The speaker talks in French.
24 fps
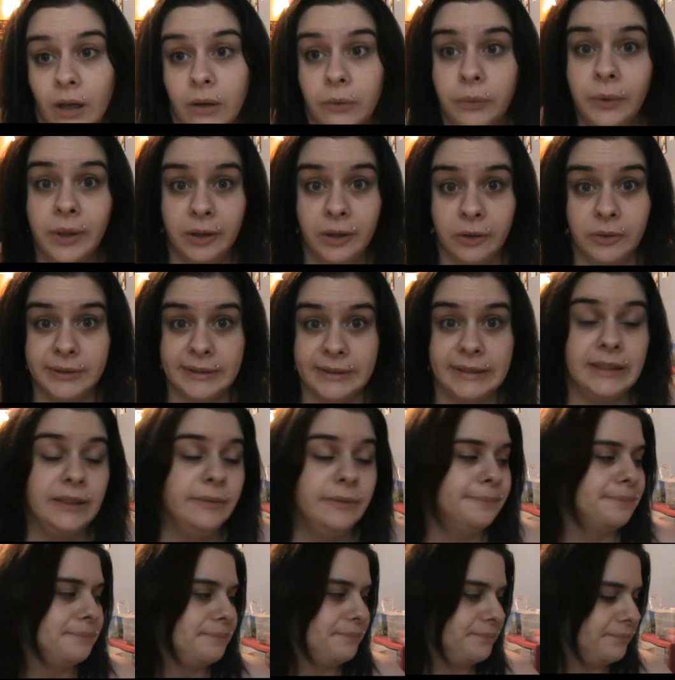Oui, aussi.
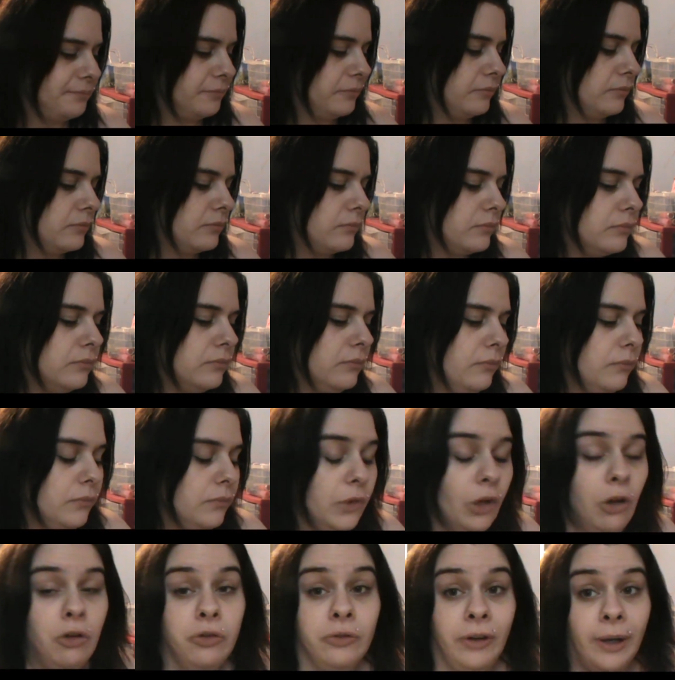
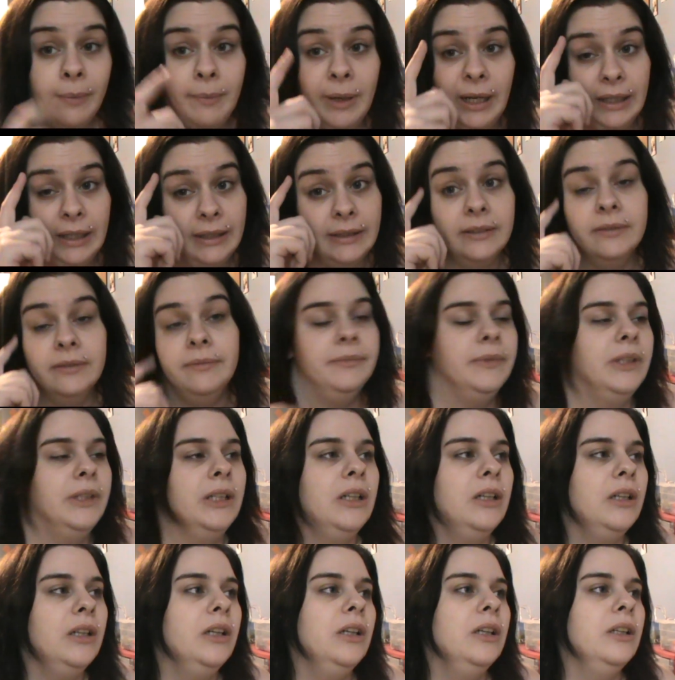Une vraie malade.
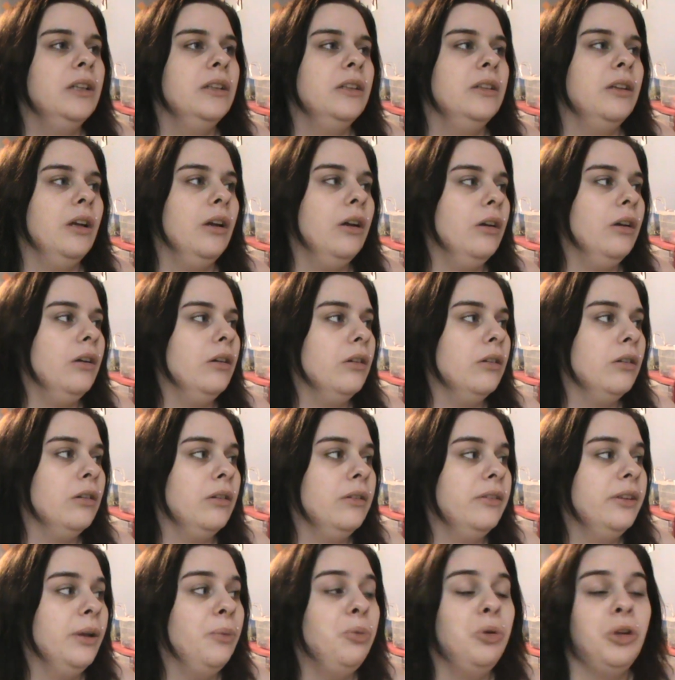Euh,
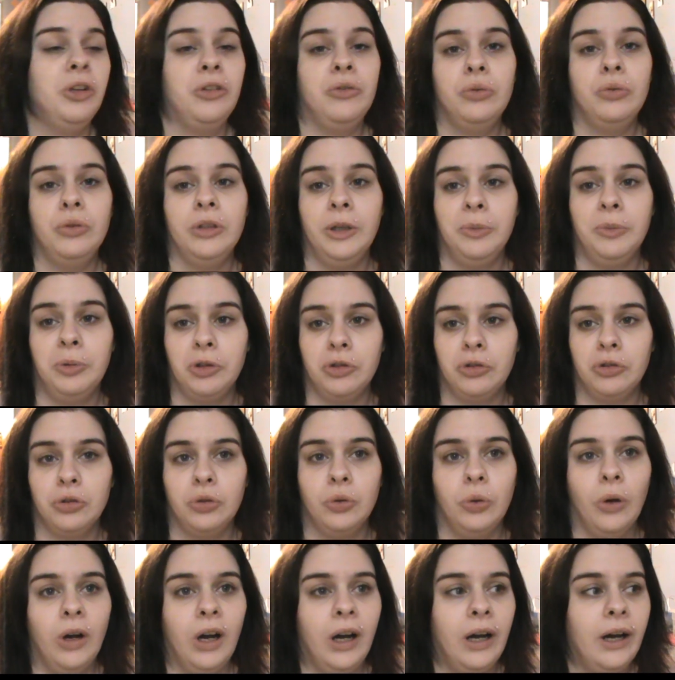ça peut être tout n'importe
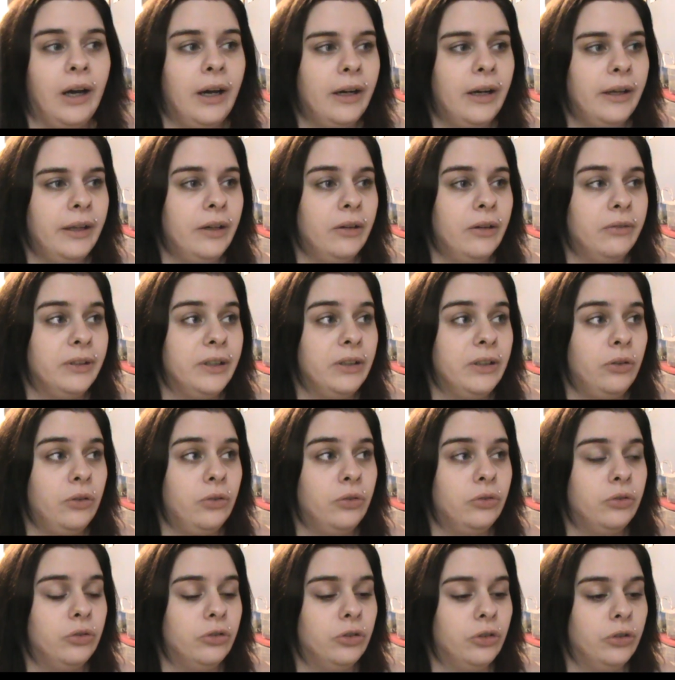quoi. Et en fait,
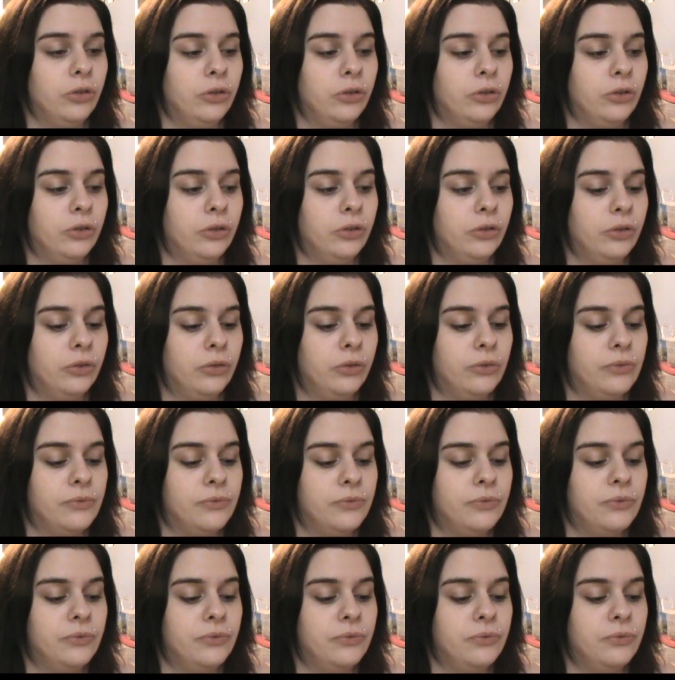quand euh,
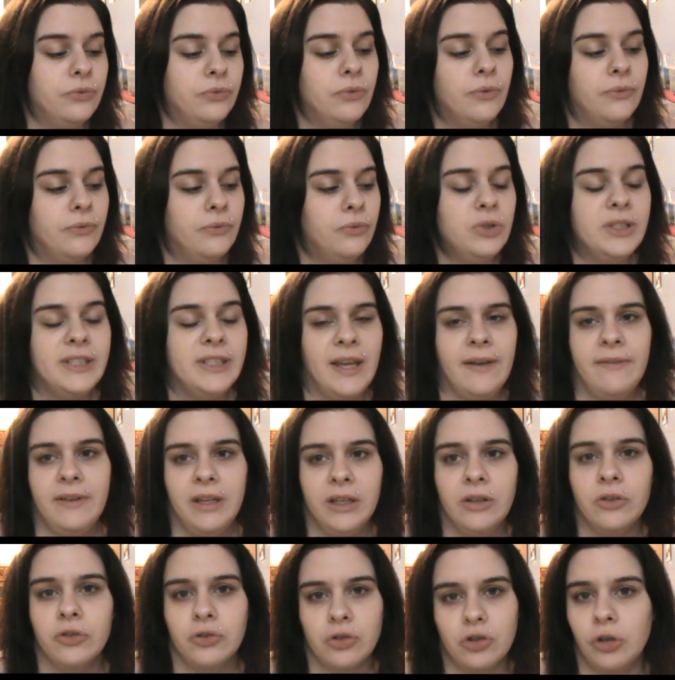vous, le
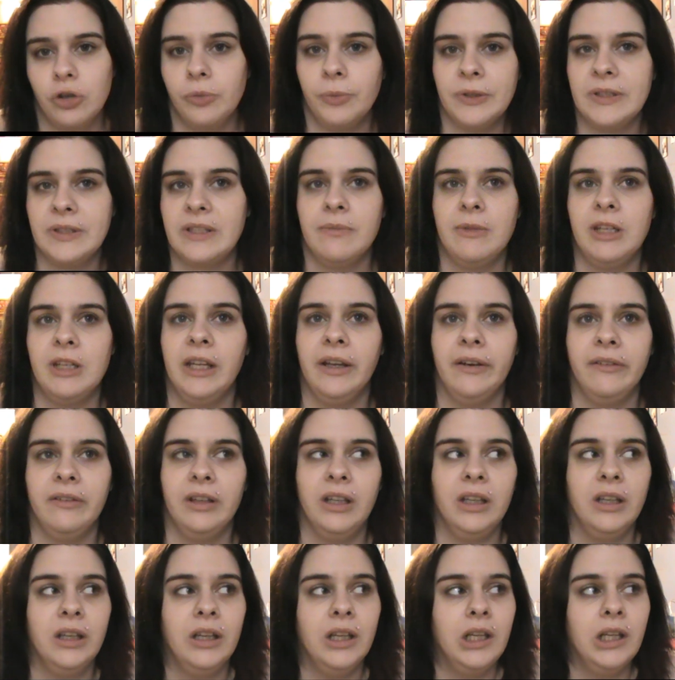savez, quand je commence à
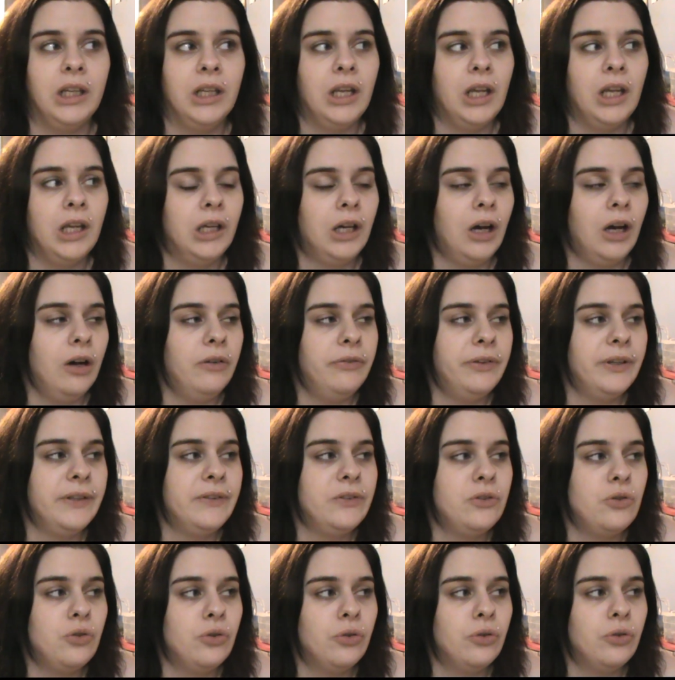m'énerver, en
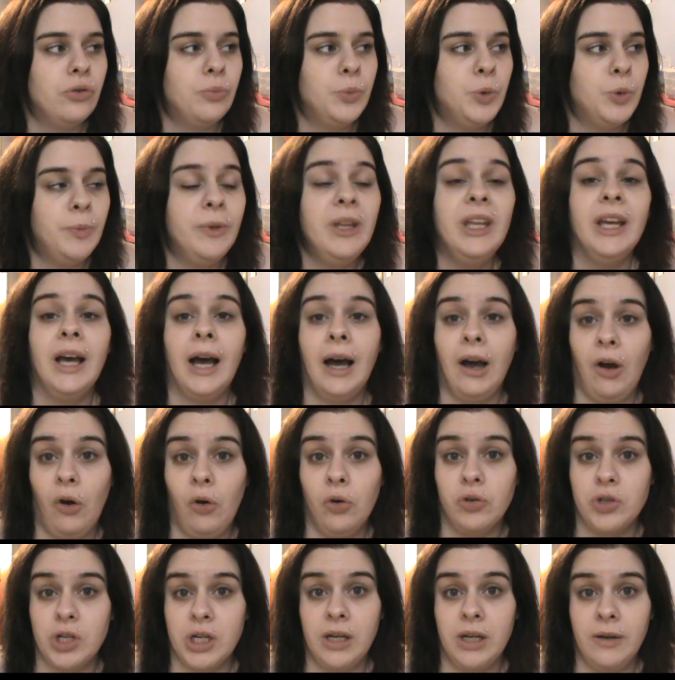fait, je me mets à
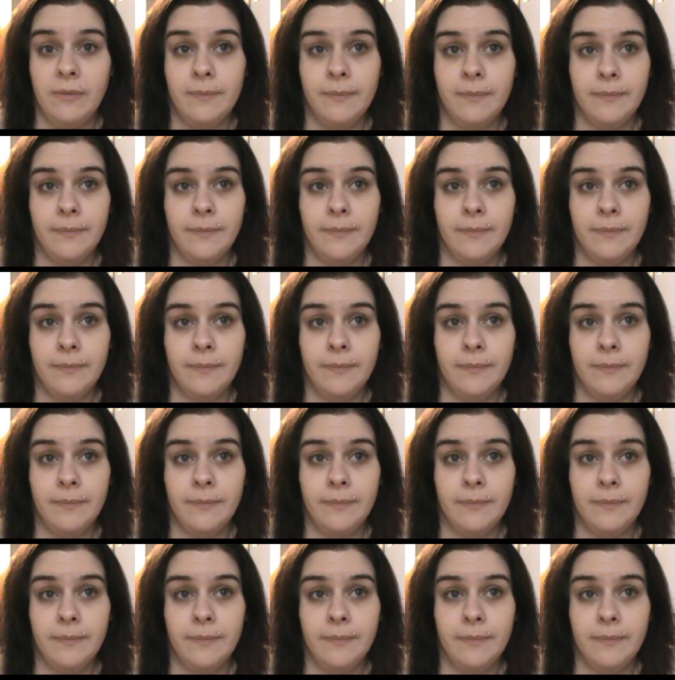ranger.